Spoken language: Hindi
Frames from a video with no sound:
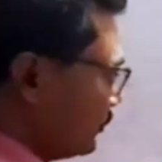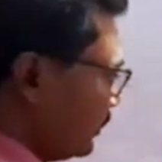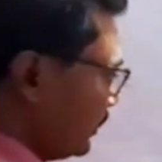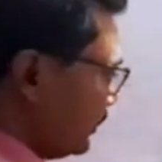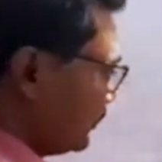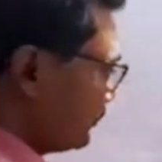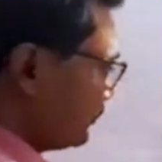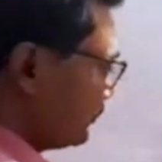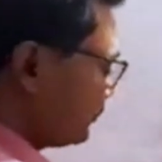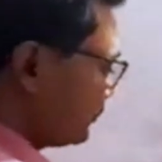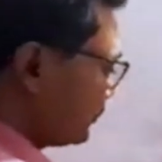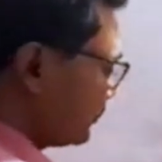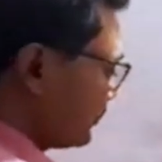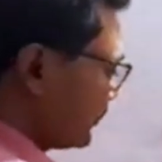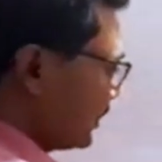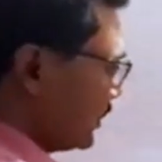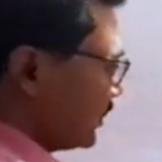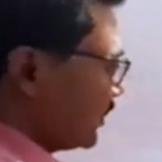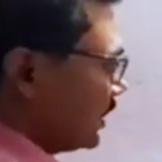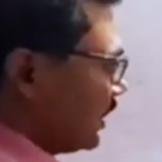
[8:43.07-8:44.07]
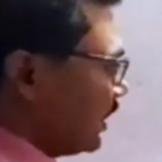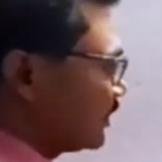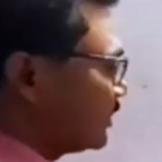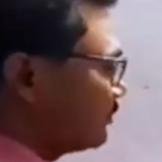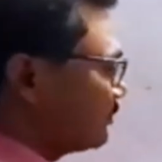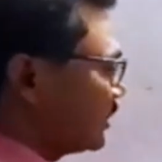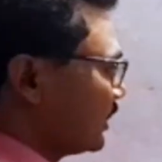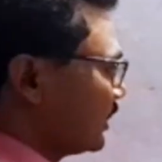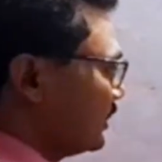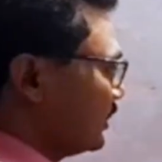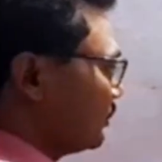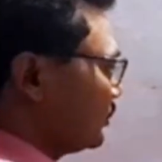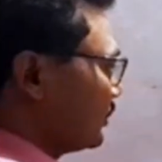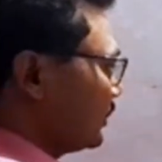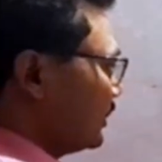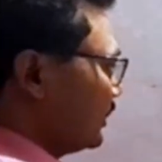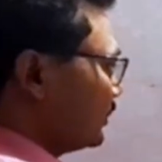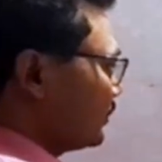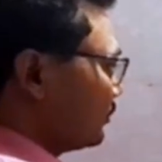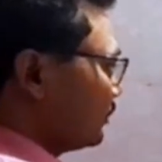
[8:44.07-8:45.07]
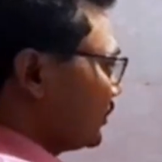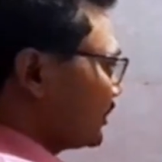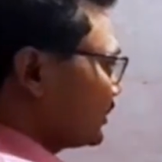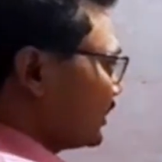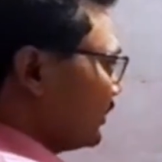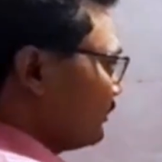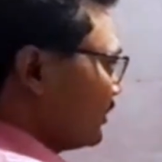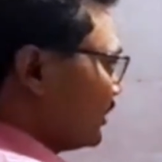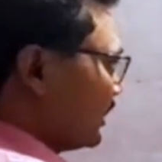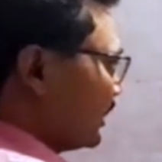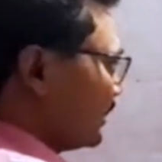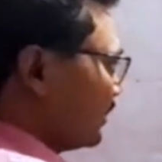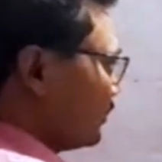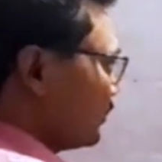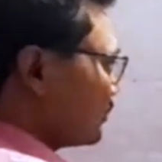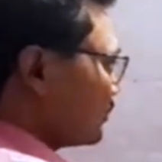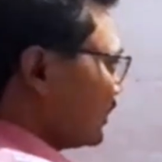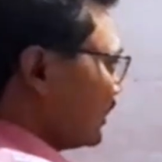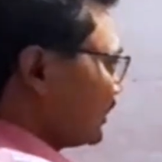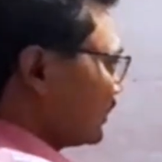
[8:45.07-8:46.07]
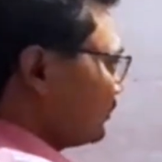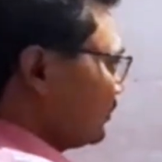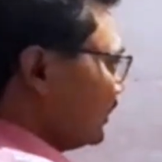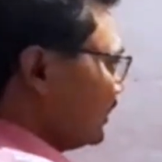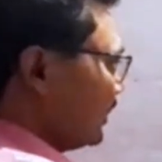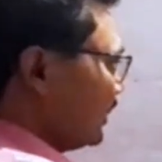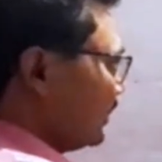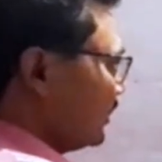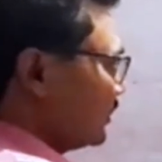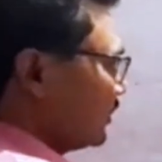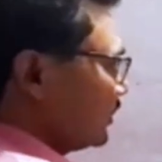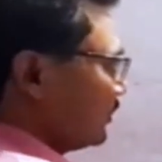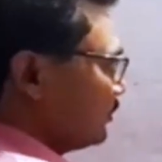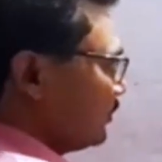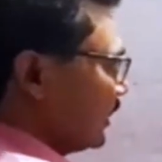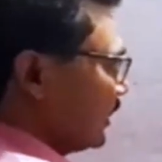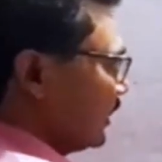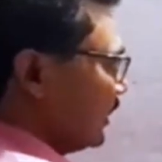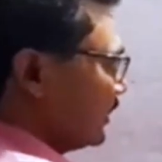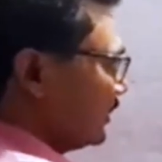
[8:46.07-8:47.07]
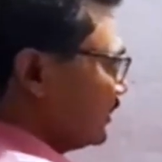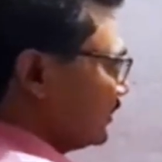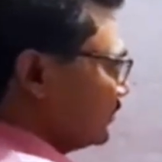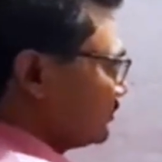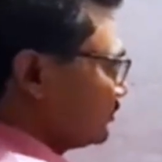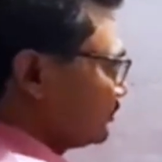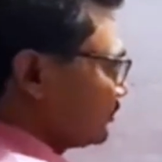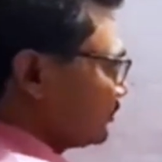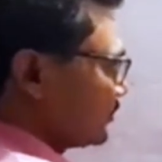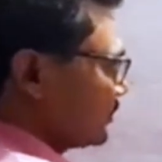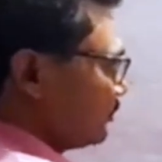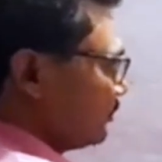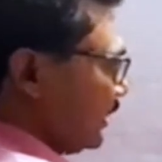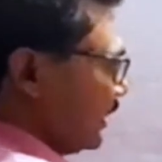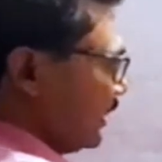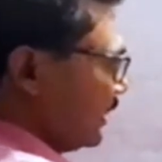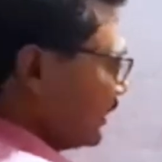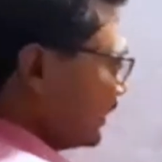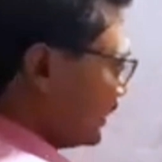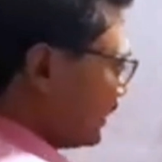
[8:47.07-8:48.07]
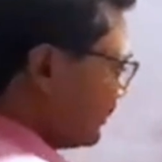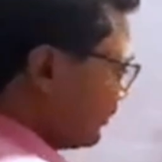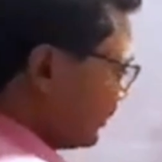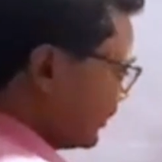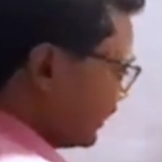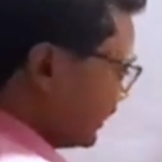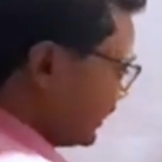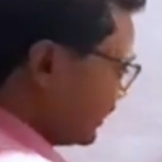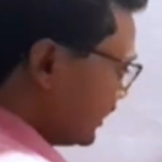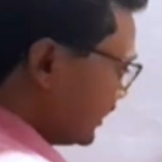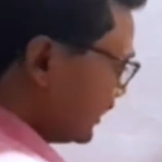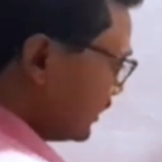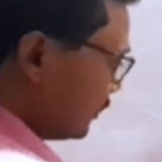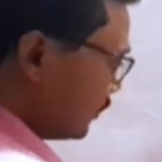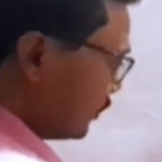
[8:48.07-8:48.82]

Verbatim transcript: ठंडी भी होंगी और जब ठंडी होंगी तो वर्षा भी करेंगी और साथ में ये फैलेंगी फैल करके फिर